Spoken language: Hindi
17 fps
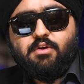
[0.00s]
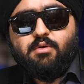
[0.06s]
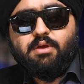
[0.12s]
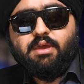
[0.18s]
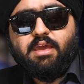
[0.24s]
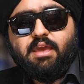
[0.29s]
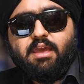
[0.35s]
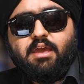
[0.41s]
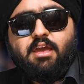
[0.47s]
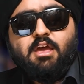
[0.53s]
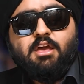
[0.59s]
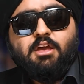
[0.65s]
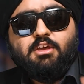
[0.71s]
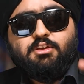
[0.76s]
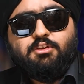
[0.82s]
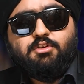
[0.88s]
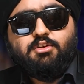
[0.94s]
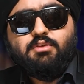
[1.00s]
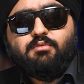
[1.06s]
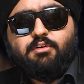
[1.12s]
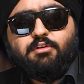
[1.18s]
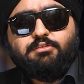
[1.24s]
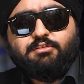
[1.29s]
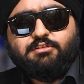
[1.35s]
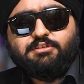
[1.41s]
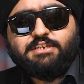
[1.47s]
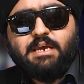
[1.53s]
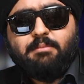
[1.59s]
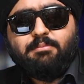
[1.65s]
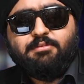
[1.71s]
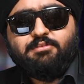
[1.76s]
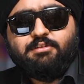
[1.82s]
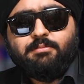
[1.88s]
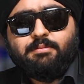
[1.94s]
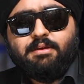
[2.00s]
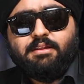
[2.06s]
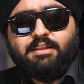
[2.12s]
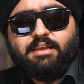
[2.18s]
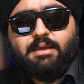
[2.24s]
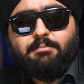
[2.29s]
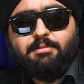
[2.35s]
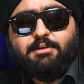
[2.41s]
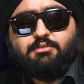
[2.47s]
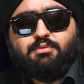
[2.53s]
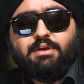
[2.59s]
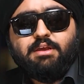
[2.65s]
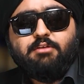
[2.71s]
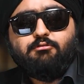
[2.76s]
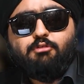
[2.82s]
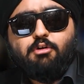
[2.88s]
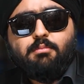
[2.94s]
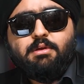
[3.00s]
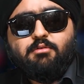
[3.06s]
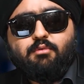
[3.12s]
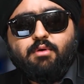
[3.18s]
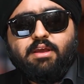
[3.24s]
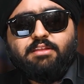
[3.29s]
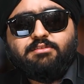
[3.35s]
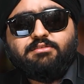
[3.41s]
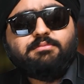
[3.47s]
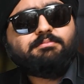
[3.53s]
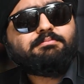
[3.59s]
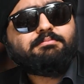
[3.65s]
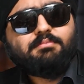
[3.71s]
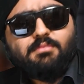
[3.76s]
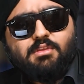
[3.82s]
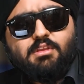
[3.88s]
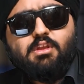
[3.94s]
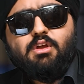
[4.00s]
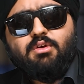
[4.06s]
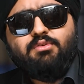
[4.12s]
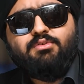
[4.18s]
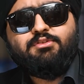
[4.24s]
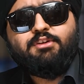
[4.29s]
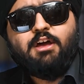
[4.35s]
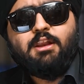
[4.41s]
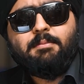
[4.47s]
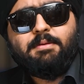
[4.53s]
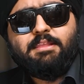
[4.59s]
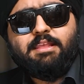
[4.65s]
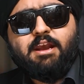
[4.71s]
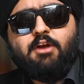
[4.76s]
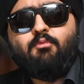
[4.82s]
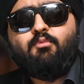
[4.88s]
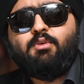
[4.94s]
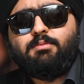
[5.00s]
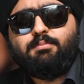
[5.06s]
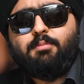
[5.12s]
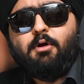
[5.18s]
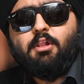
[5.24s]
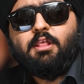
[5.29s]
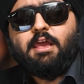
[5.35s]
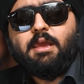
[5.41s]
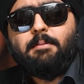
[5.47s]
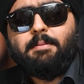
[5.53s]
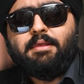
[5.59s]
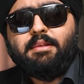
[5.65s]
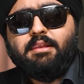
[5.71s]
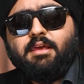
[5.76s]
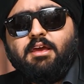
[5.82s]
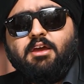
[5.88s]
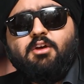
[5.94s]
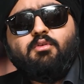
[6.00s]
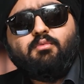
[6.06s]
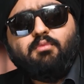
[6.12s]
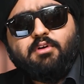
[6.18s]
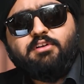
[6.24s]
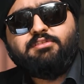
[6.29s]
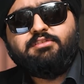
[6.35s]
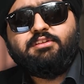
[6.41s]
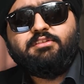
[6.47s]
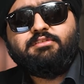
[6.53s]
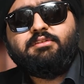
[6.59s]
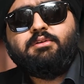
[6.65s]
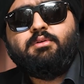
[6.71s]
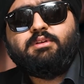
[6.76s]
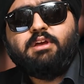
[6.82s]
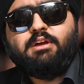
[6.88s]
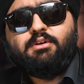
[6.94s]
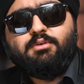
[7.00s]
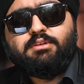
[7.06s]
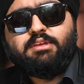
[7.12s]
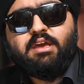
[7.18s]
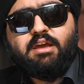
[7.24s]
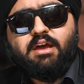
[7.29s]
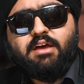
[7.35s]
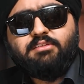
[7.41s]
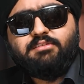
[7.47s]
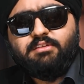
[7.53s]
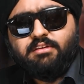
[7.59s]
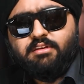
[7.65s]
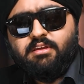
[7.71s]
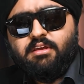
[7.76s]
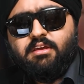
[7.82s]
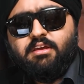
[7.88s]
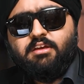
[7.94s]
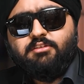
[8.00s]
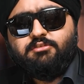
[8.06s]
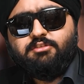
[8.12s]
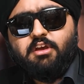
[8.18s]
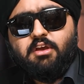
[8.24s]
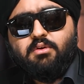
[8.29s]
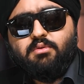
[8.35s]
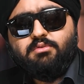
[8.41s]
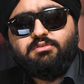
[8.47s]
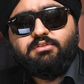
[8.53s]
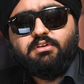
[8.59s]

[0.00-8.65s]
जो कि होंगे यूनिवर्सल चैंपियनशिप के लिए बिटवीन रोमन रेंस हुज गोना बी देयर विथ पॉल हेमन वर्सेस उनके खुद के कज़न जे